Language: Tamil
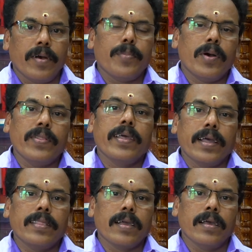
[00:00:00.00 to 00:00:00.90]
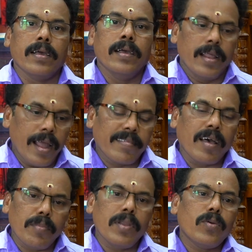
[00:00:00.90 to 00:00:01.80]
அப்பா வந்து கற்றுக்க நான்
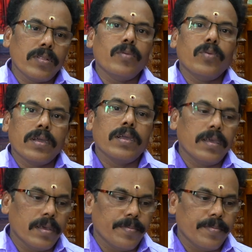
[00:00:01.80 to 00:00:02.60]
சம்பளம் கொடுத்து உனக்கு